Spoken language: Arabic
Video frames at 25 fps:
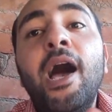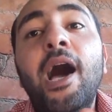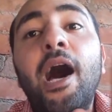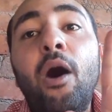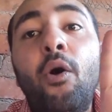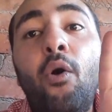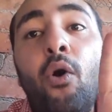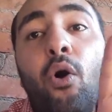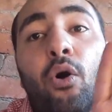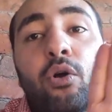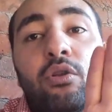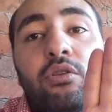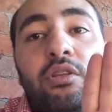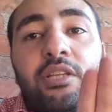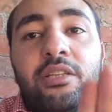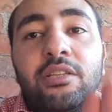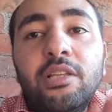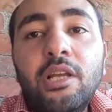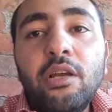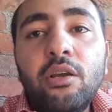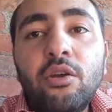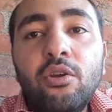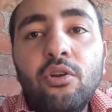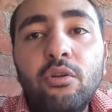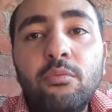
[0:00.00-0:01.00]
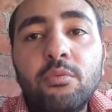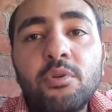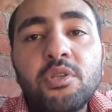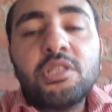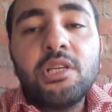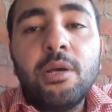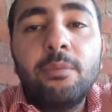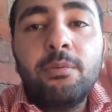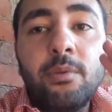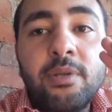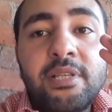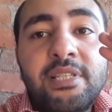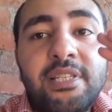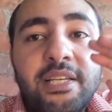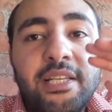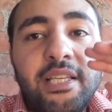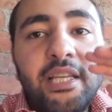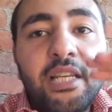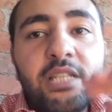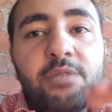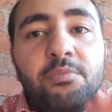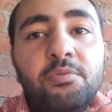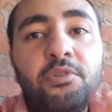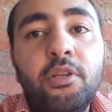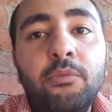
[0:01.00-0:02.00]
او حط 2 كيلو بالظبط بس كده
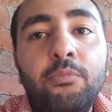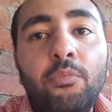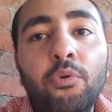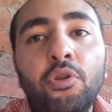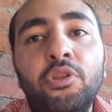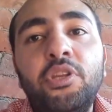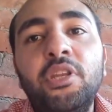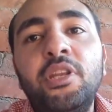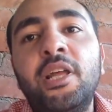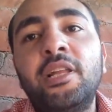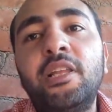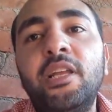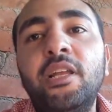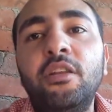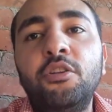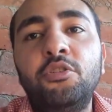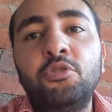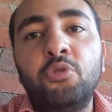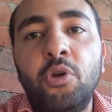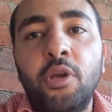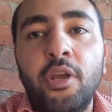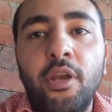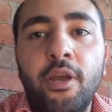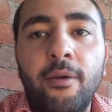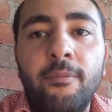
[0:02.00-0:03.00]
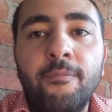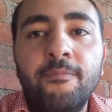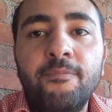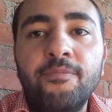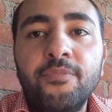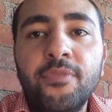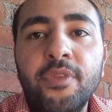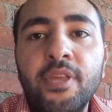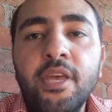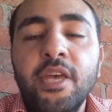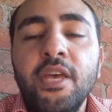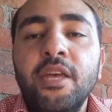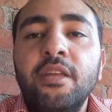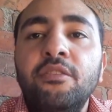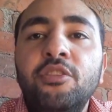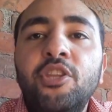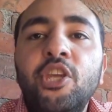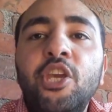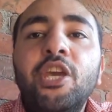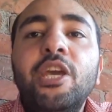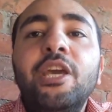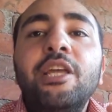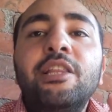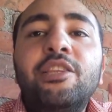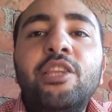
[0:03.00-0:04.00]
نسبه البروتين هتقل شويه
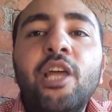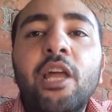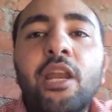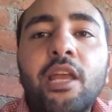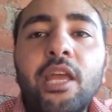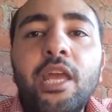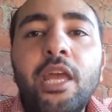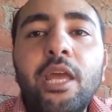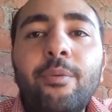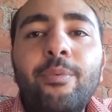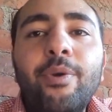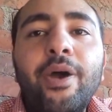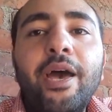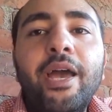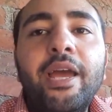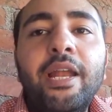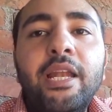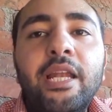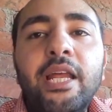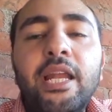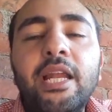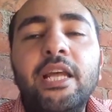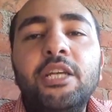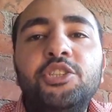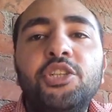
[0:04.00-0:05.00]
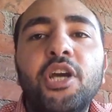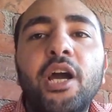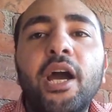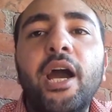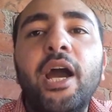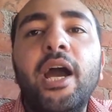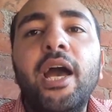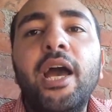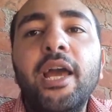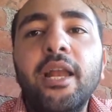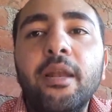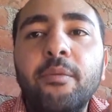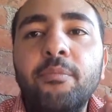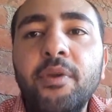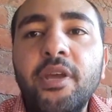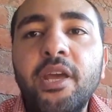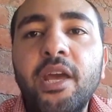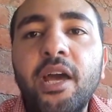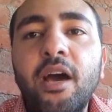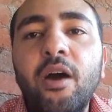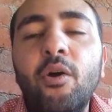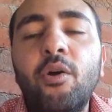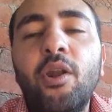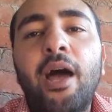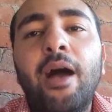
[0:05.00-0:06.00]
دي التركيبه اللي انا شغال
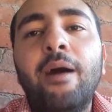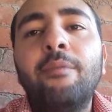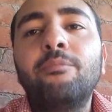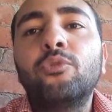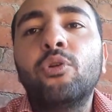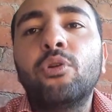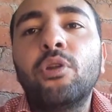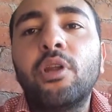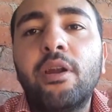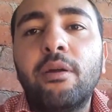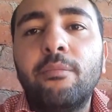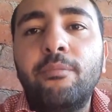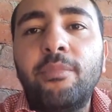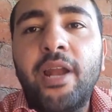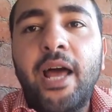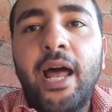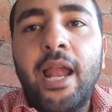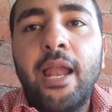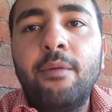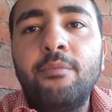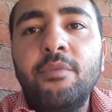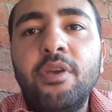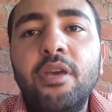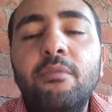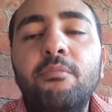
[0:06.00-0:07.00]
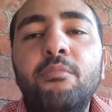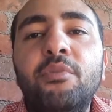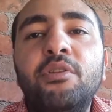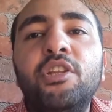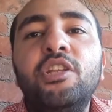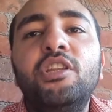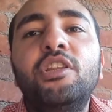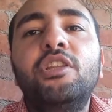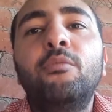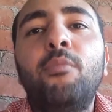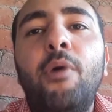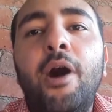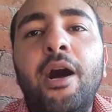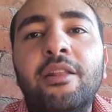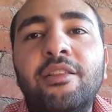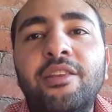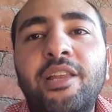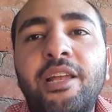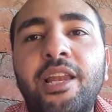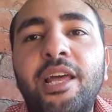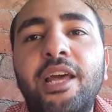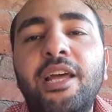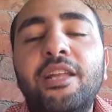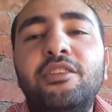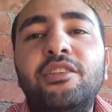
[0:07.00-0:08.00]
بيها والحمد لله رب العالمين بتدي
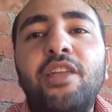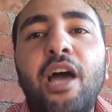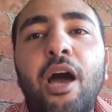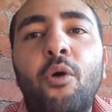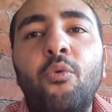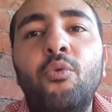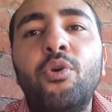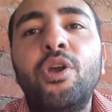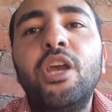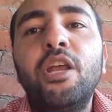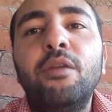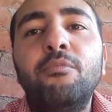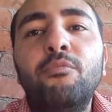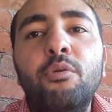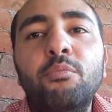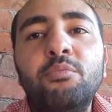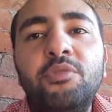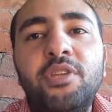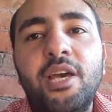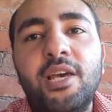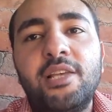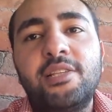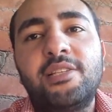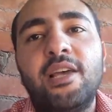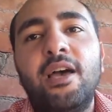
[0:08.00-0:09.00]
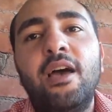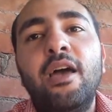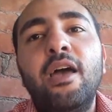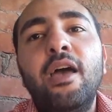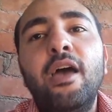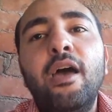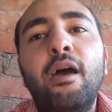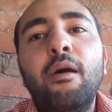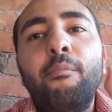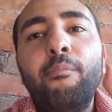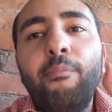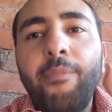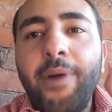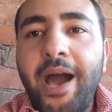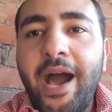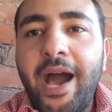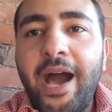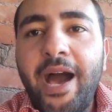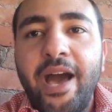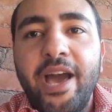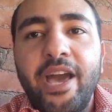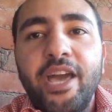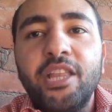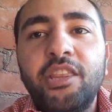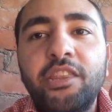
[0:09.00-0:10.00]
معدلات تحويل ممتازه
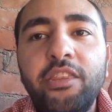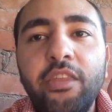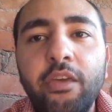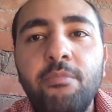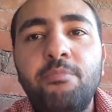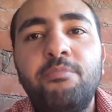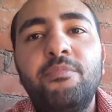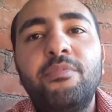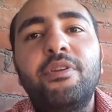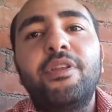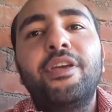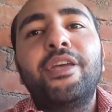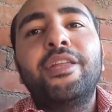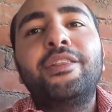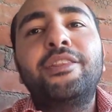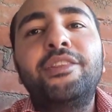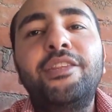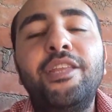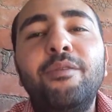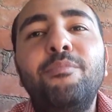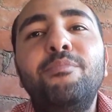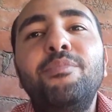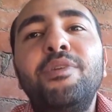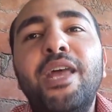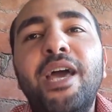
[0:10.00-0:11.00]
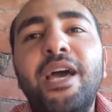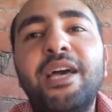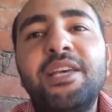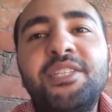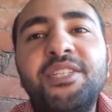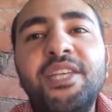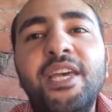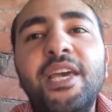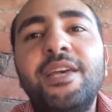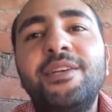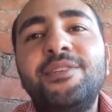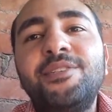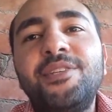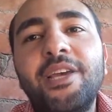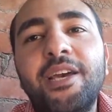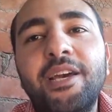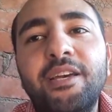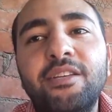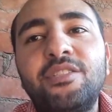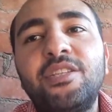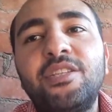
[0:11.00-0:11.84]
مع التبن التبن اساسي